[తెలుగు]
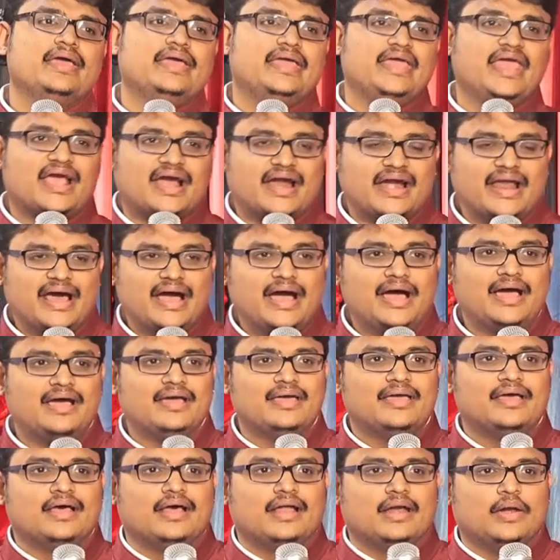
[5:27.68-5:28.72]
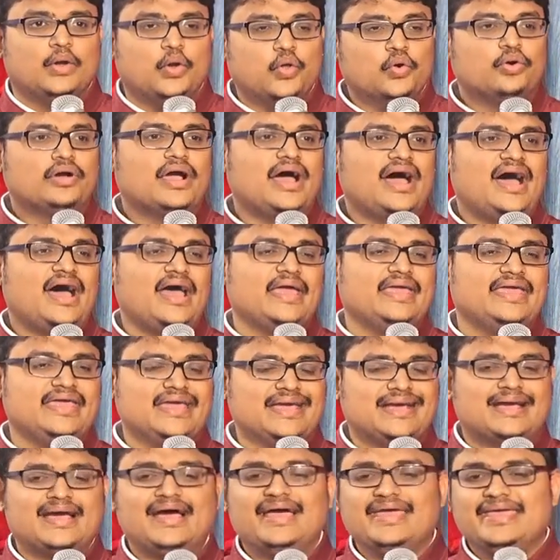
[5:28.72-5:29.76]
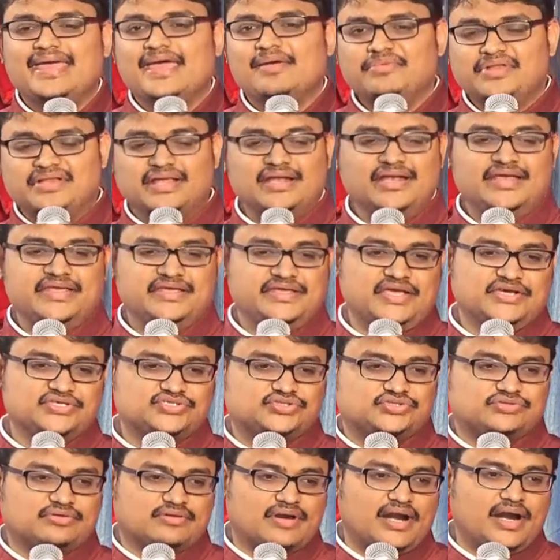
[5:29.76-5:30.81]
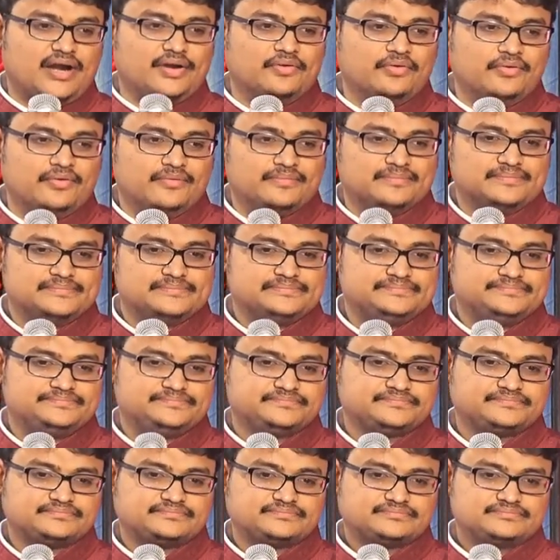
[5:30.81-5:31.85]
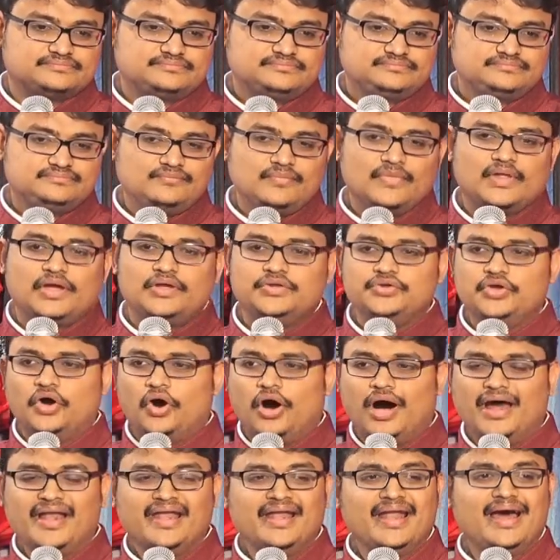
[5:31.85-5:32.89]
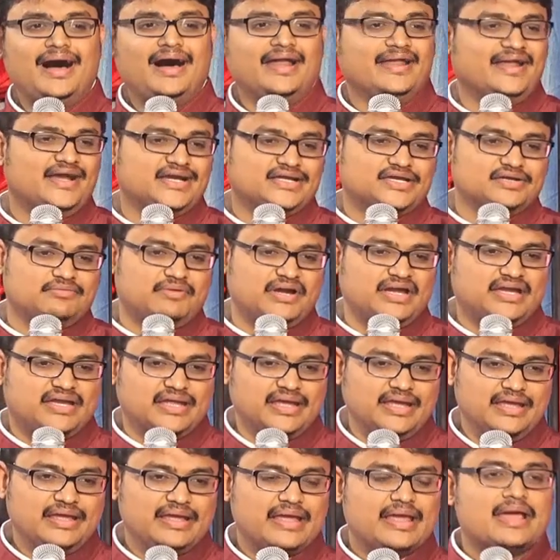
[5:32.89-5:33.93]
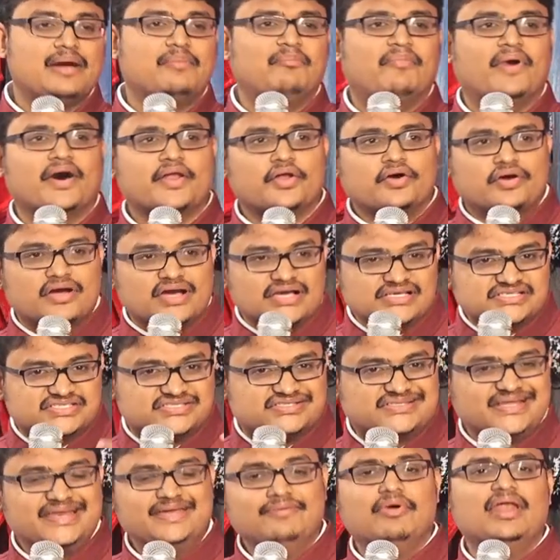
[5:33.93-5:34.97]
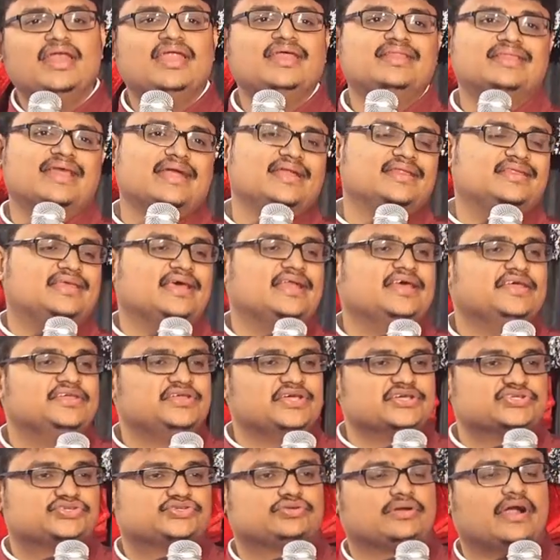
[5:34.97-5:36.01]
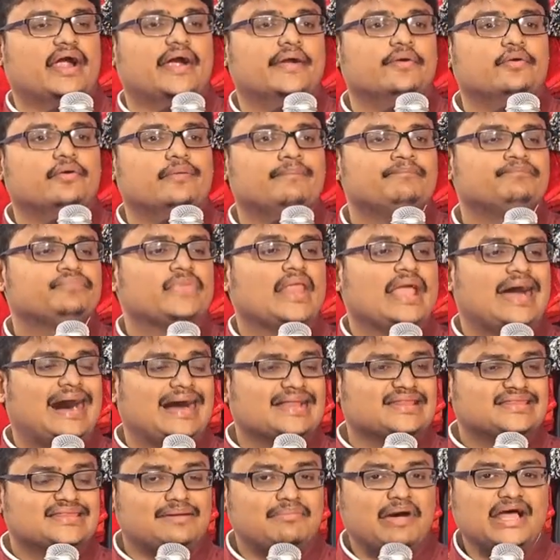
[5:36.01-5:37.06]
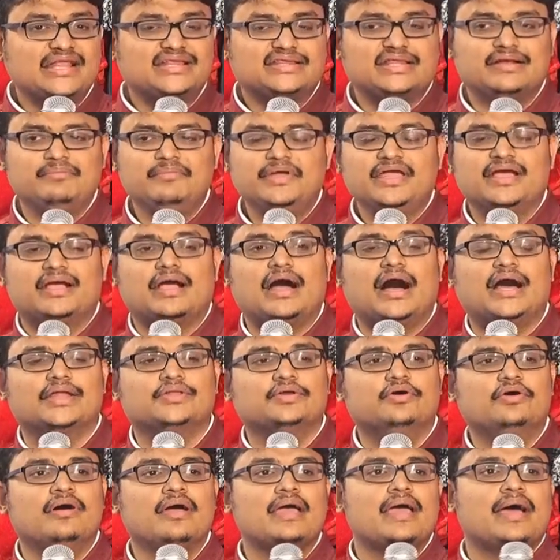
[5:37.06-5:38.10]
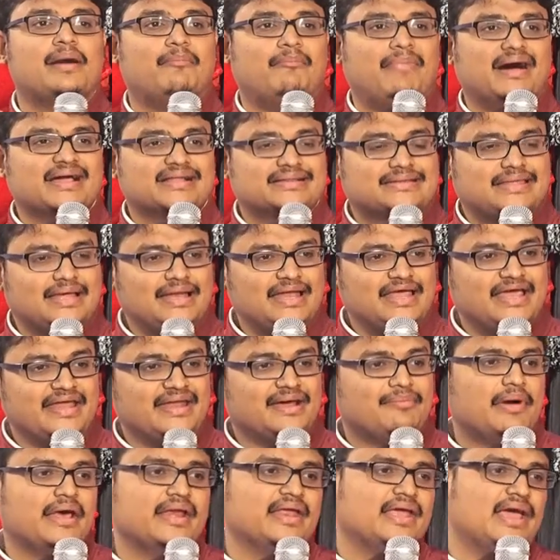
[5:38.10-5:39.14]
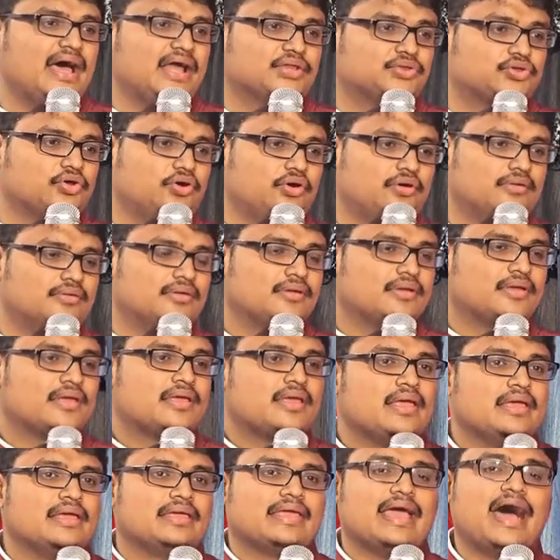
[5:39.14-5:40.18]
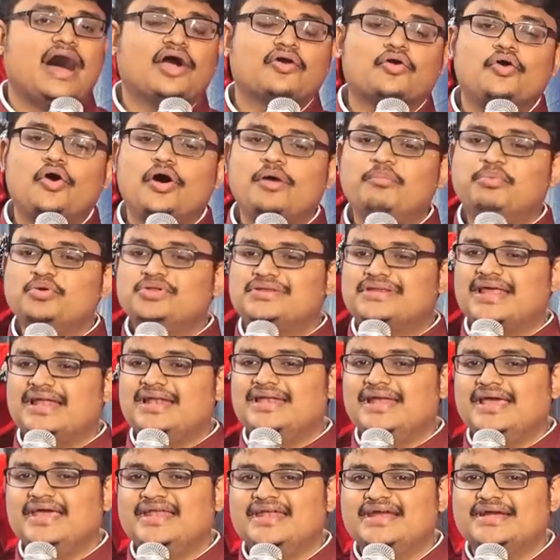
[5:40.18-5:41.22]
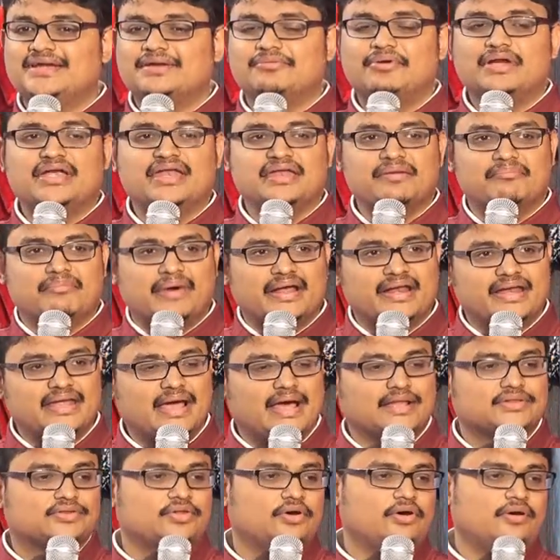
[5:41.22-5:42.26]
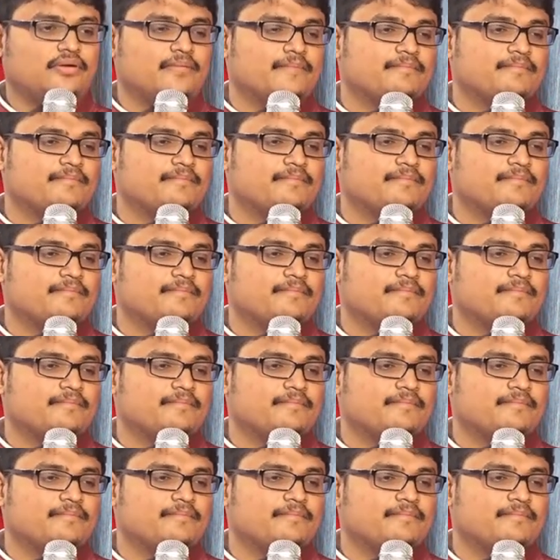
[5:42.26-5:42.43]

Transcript: ఇక్కడ లూకా ఇంకా ఏమి తెలియజేస్తున్నాడు యొహన్నా అన్నటువంటి మరొక స్త్రీ వెళ్ళిందని తెలియజేస్తున్నాడు అంత మాత్రమే కాదు మగ్ధలేన మరియాతో యాకోబు తల్లి అయినటువంటి మరియాతో